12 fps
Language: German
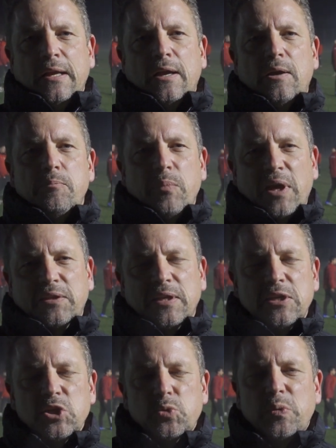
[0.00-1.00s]
ähm, hat er
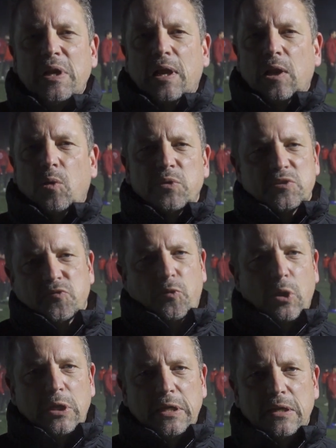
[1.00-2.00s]
die Spielerlaubnis
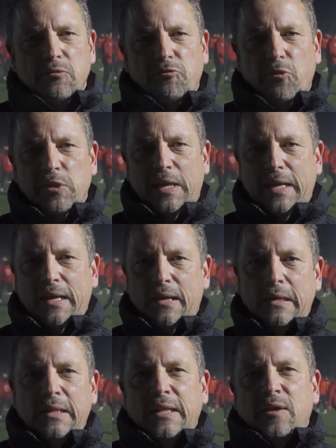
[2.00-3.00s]
vorliegen. Von
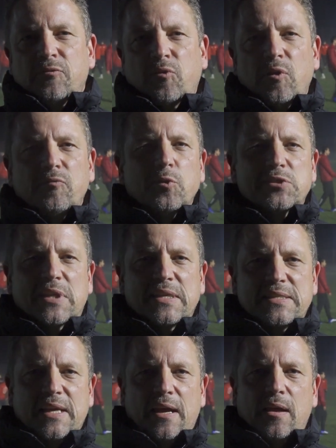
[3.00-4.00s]
daher freuen wir uns da
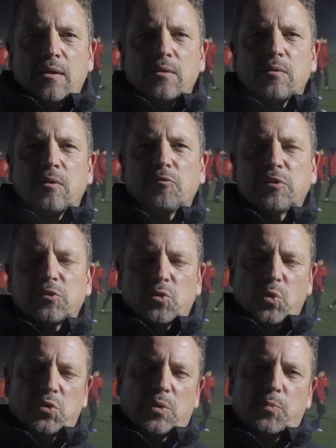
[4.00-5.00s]
sehr, auf der
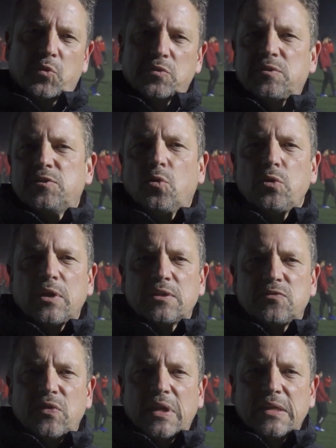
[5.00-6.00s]
Torhüterposition
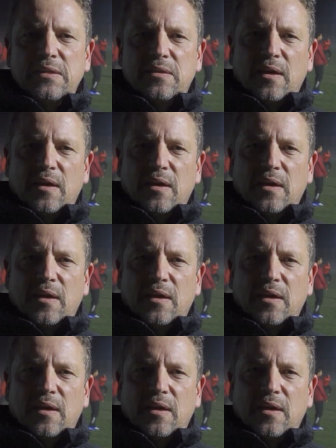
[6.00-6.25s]
jetzt wirklich